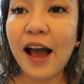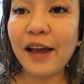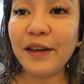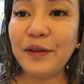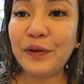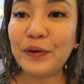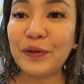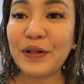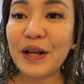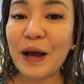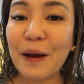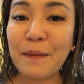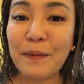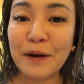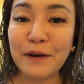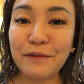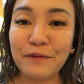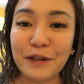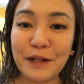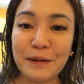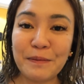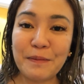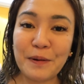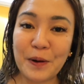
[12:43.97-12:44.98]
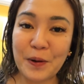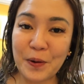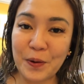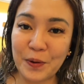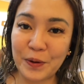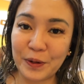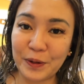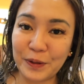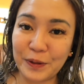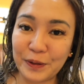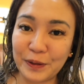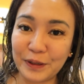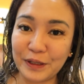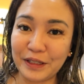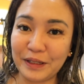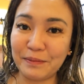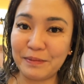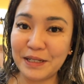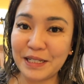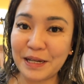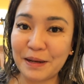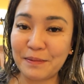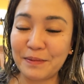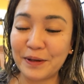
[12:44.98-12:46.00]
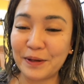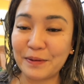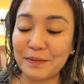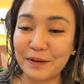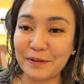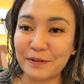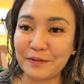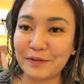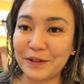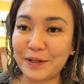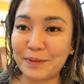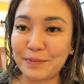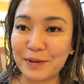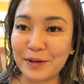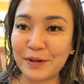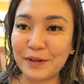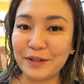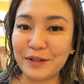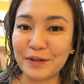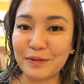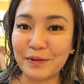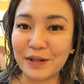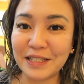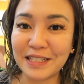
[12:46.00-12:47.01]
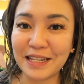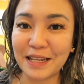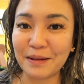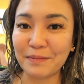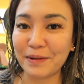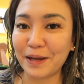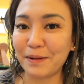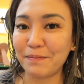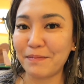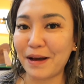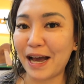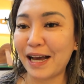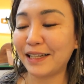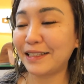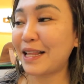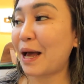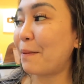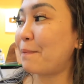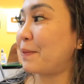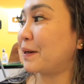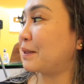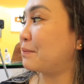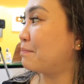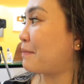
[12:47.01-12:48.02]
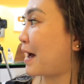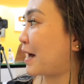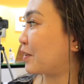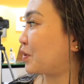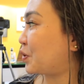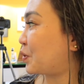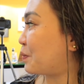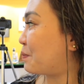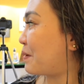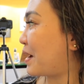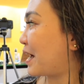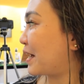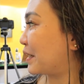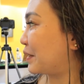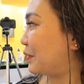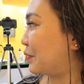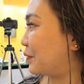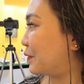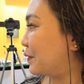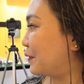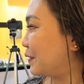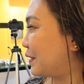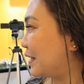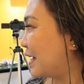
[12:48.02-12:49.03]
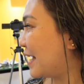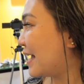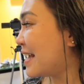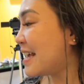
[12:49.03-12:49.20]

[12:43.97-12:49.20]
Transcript: Ayun, nakapag-film ako. ba diba sabi ko mag-film ako ng What's in My Bag. Dapat back-to-back yon.